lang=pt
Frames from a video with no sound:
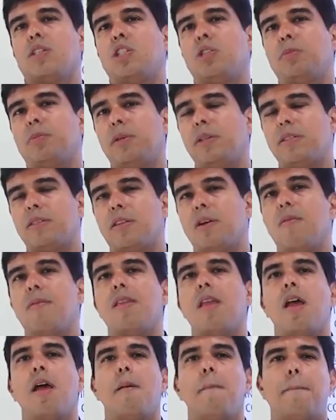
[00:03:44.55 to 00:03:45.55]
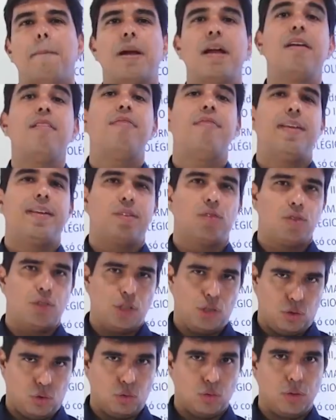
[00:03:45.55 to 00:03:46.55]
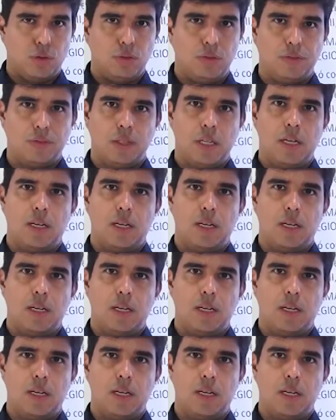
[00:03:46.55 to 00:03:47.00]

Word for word: disposição para efeito de estudo.